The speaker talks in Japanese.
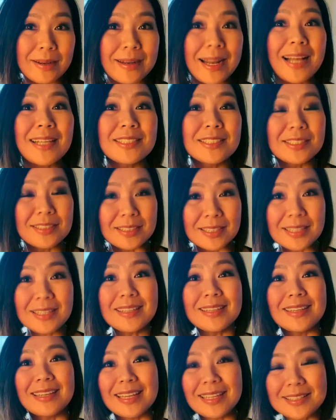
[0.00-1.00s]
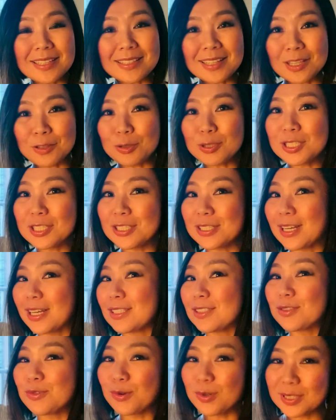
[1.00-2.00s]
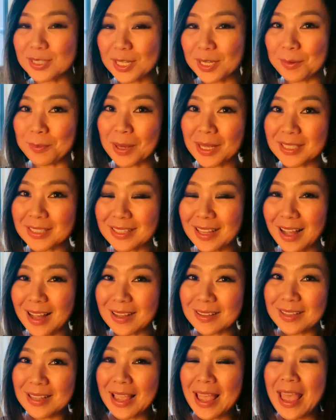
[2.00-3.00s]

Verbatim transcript: ランチに行って楽しい時間過ごしてきました。